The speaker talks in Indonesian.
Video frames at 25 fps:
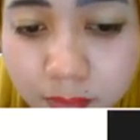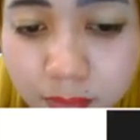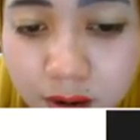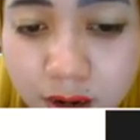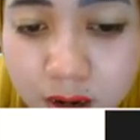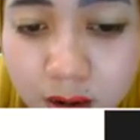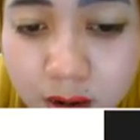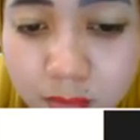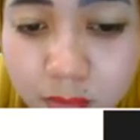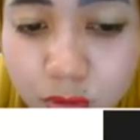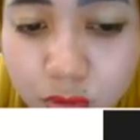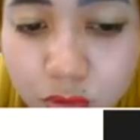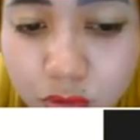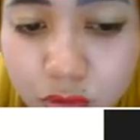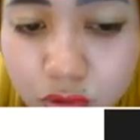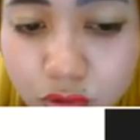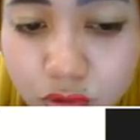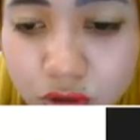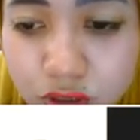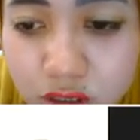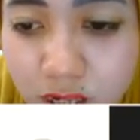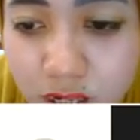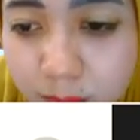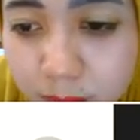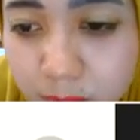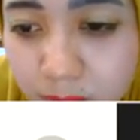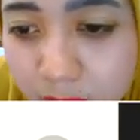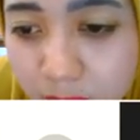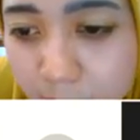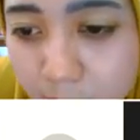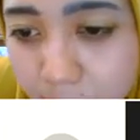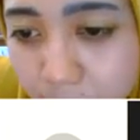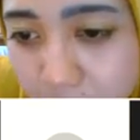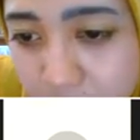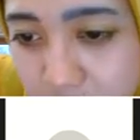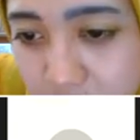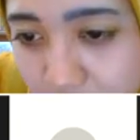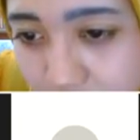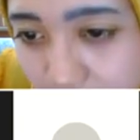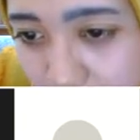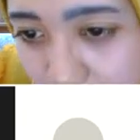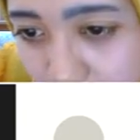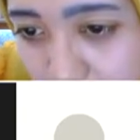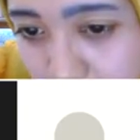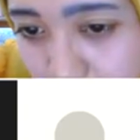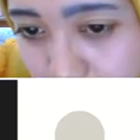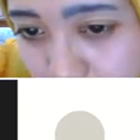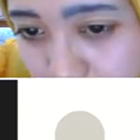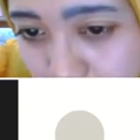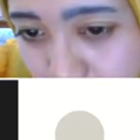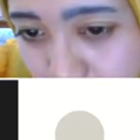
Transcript: Pada menyusun sel pernapasan.